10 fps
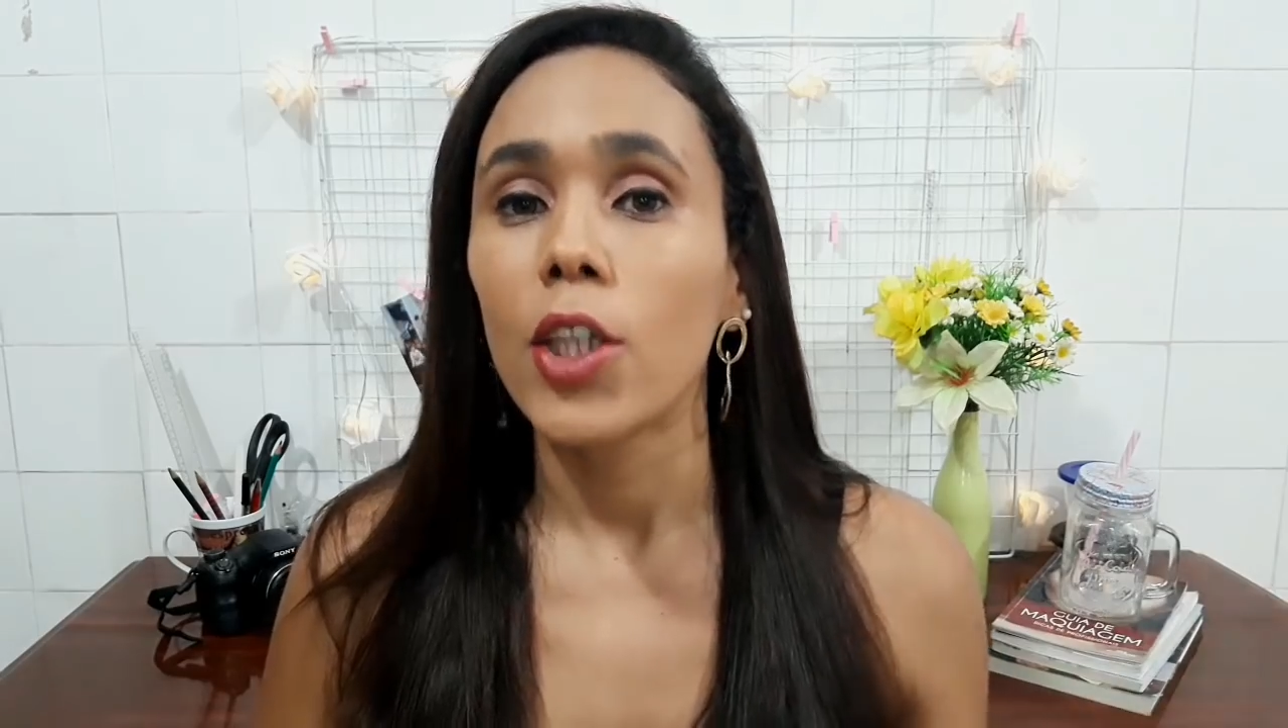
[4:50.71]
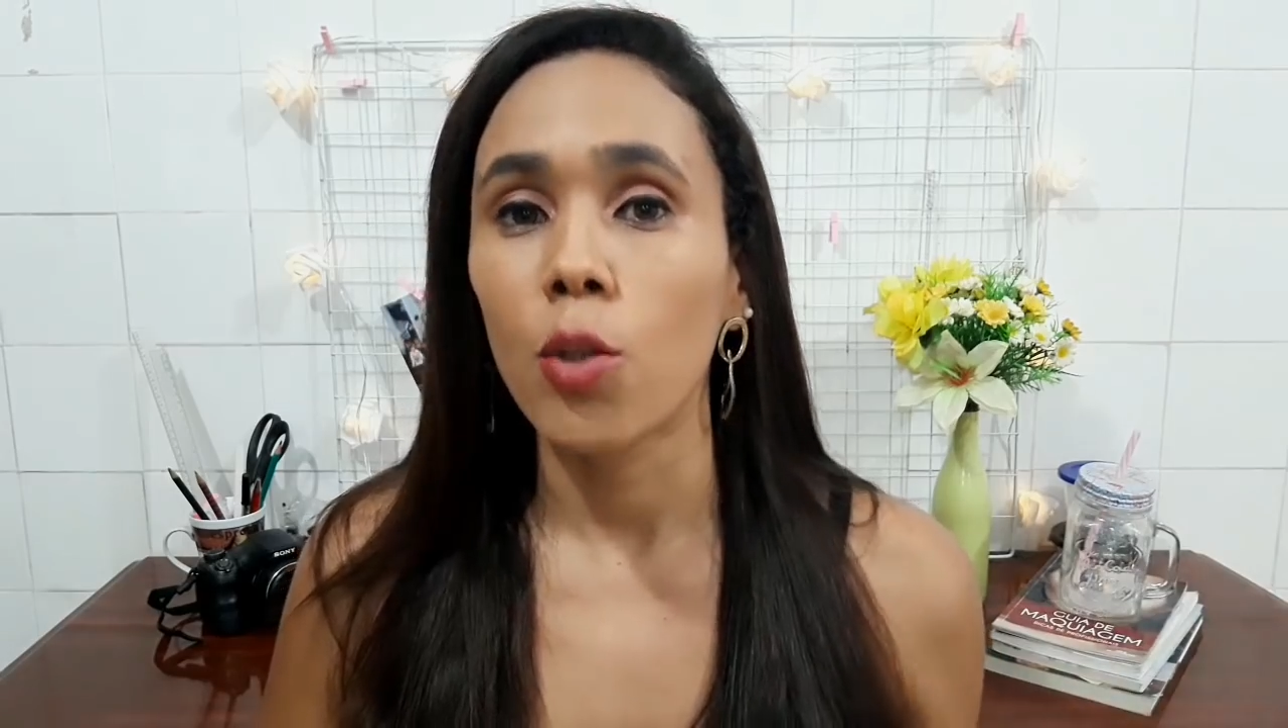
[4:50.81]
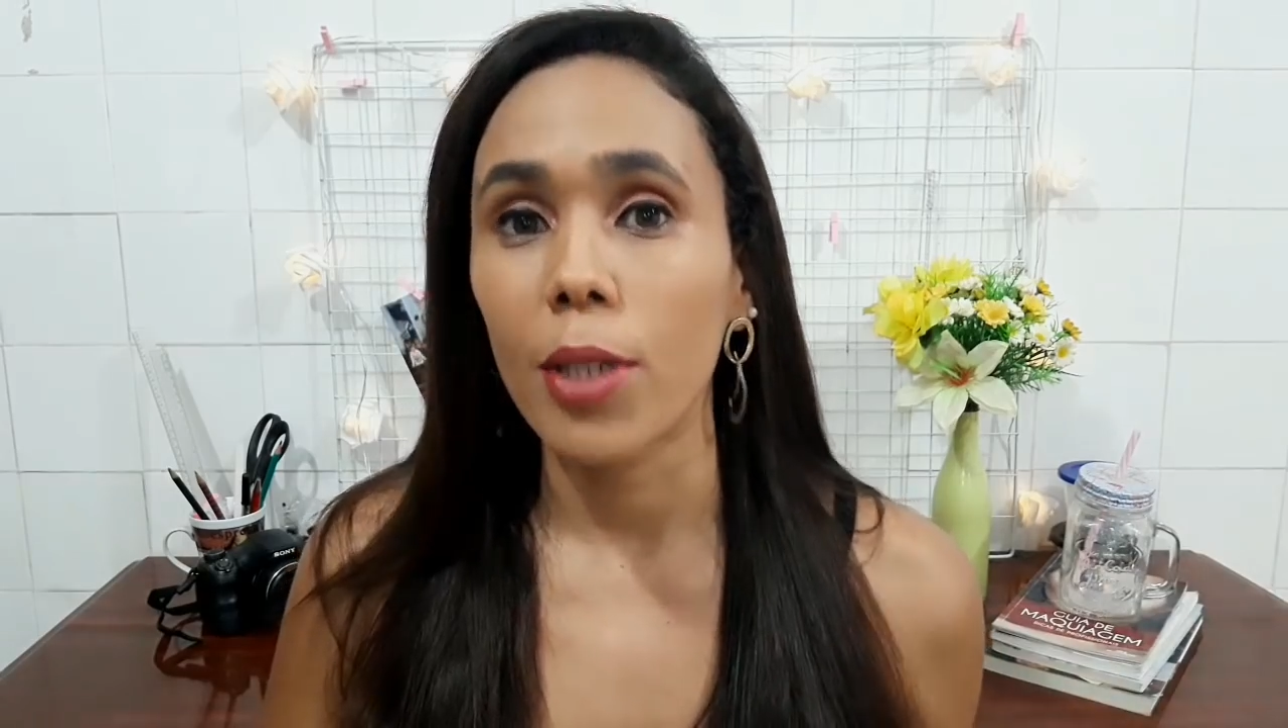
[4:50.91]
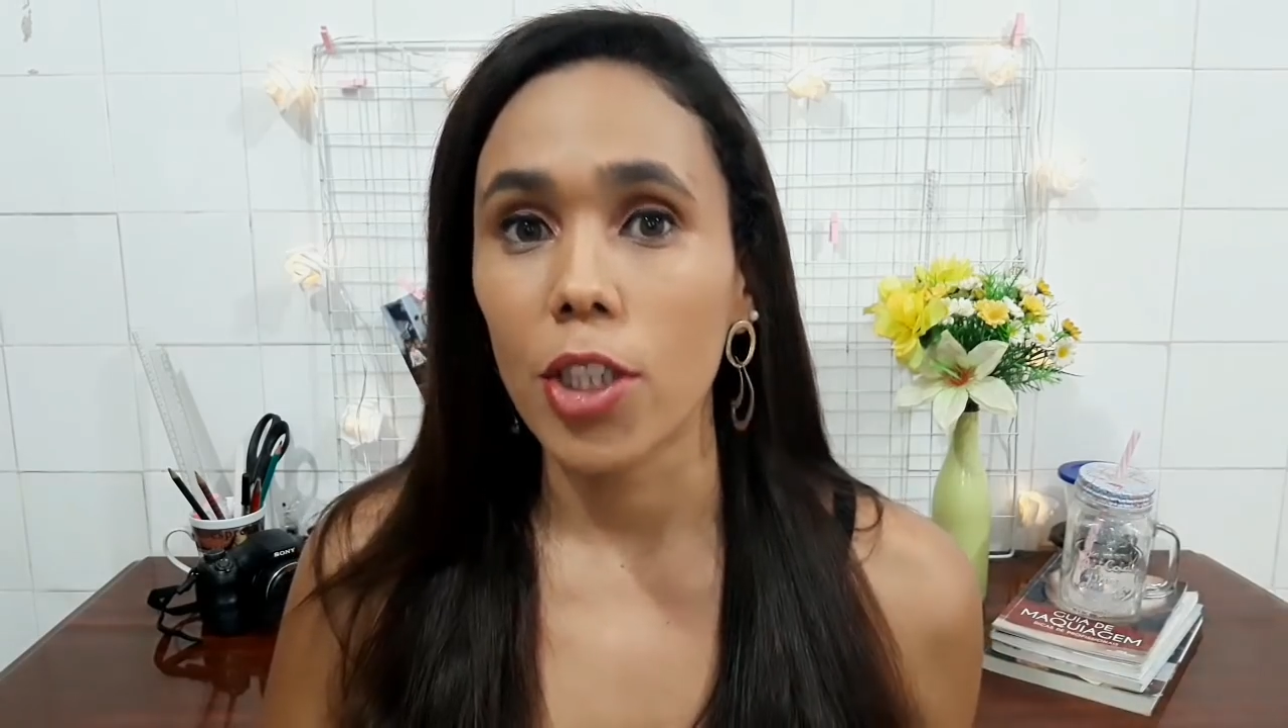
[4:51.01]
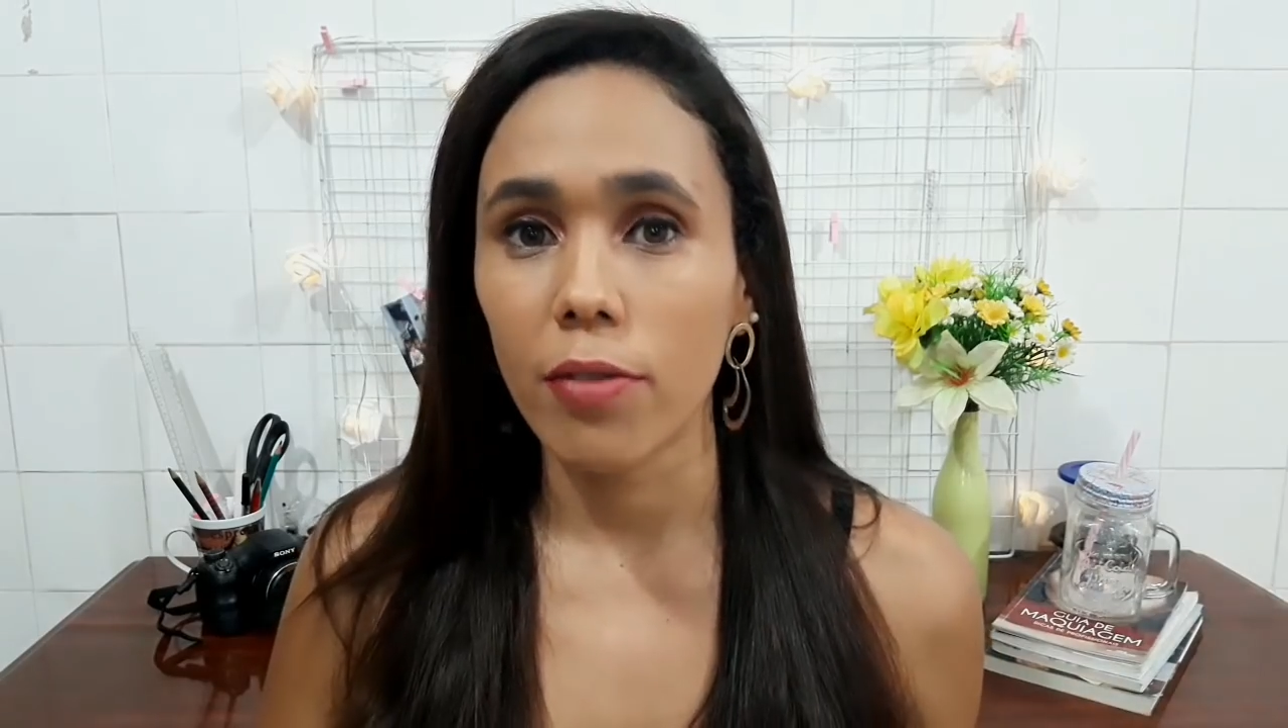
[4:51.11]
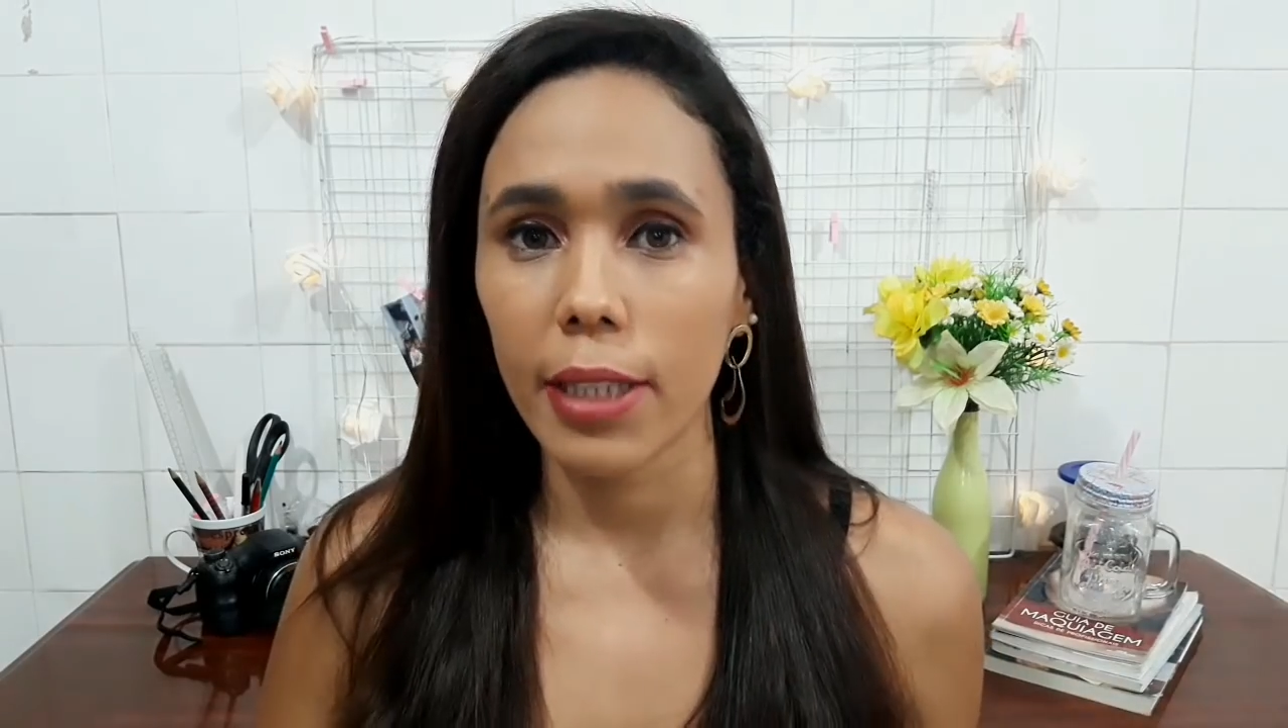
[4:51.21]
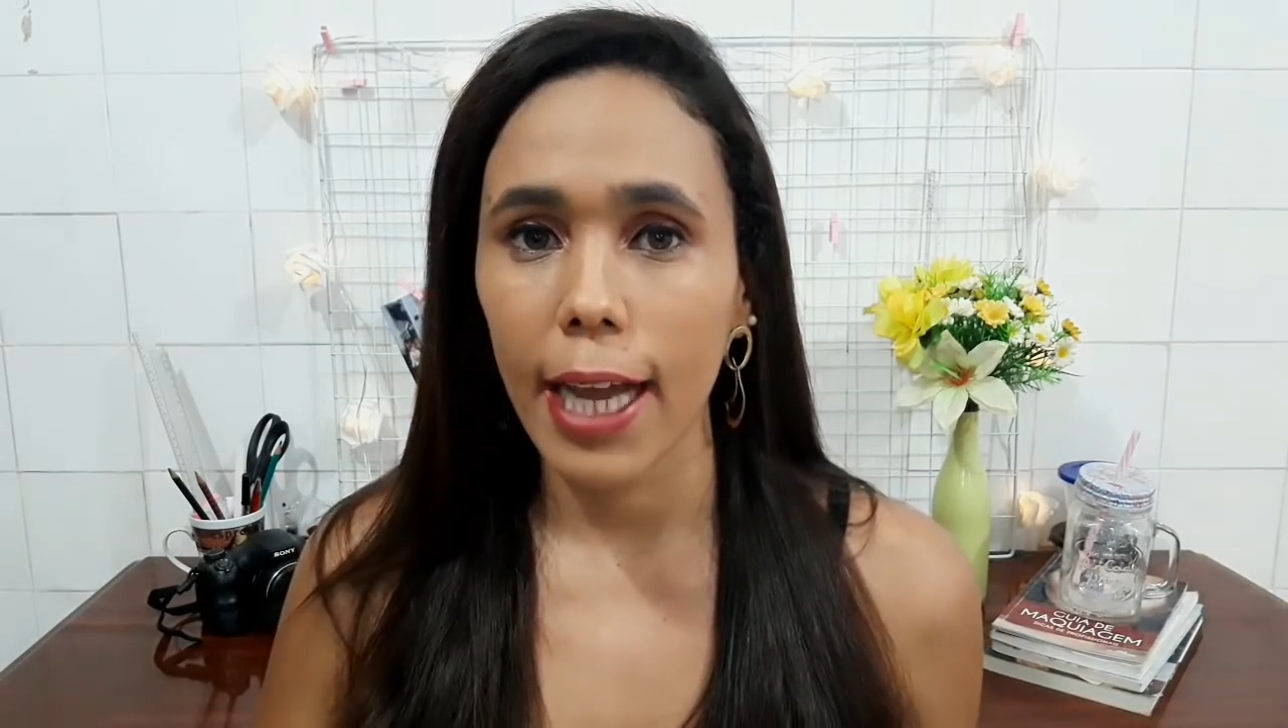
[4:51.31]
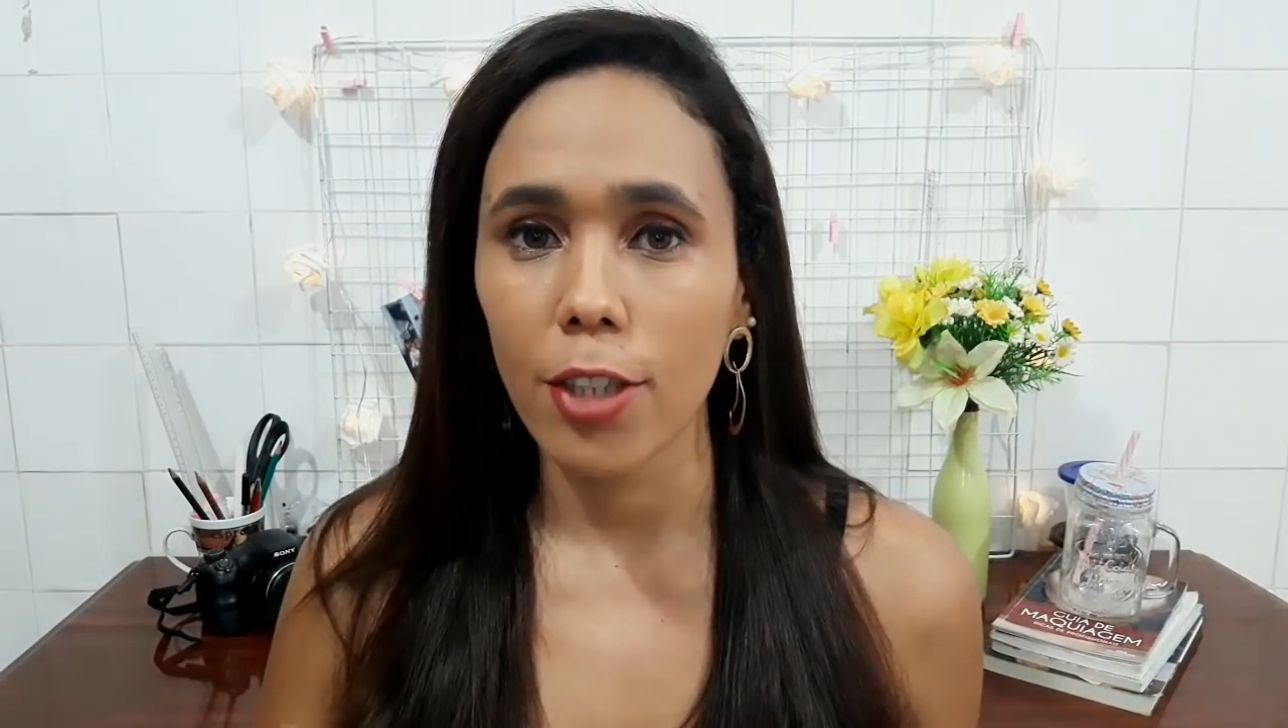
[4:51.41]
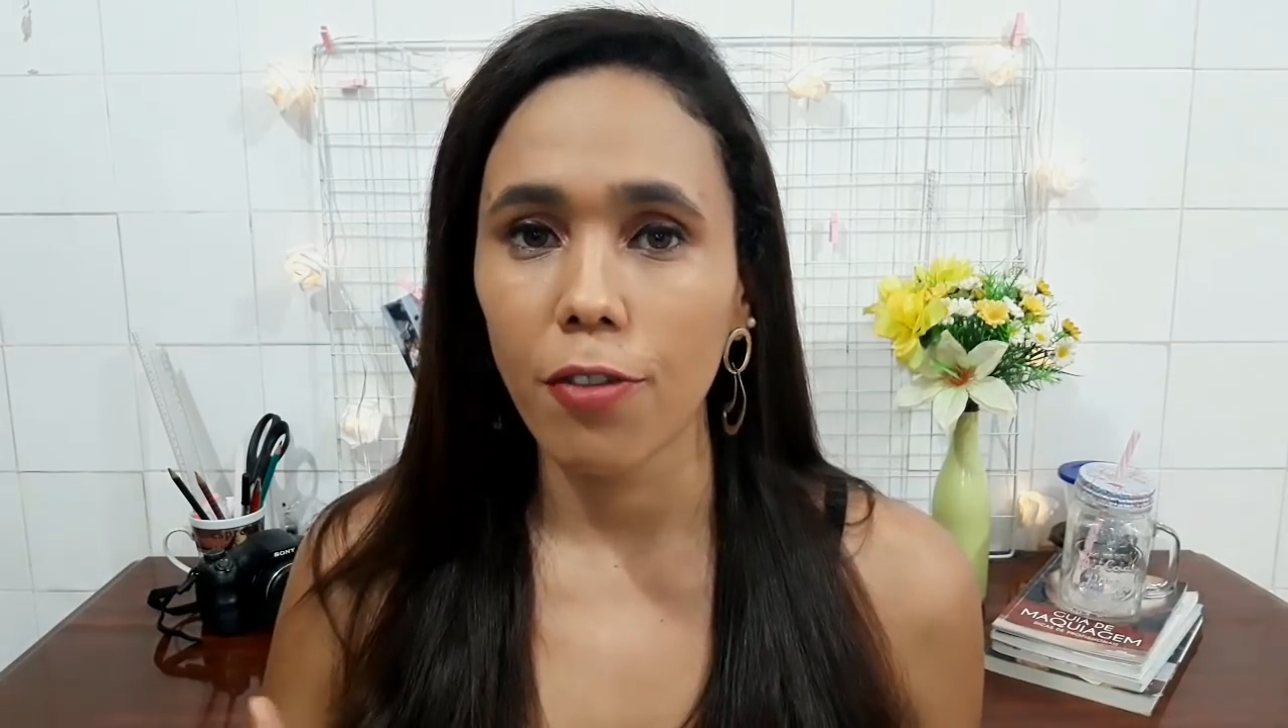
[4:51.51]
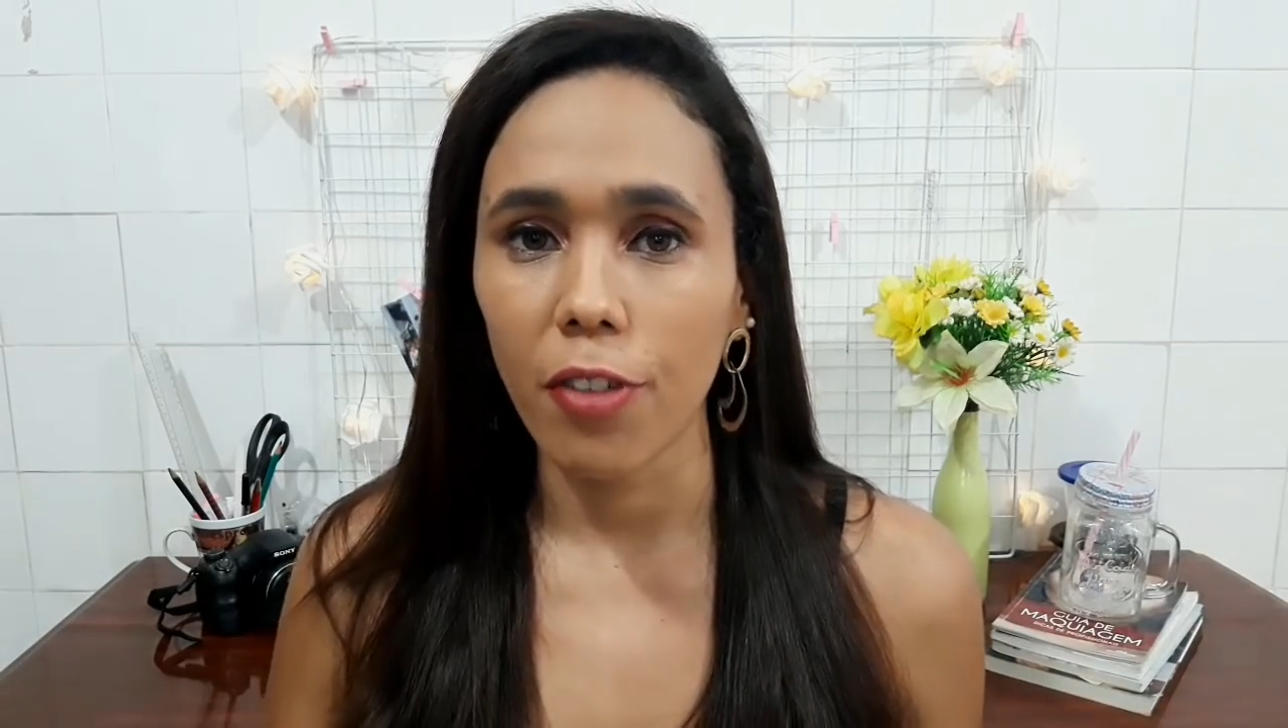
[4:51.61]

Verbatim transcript: e uma atividade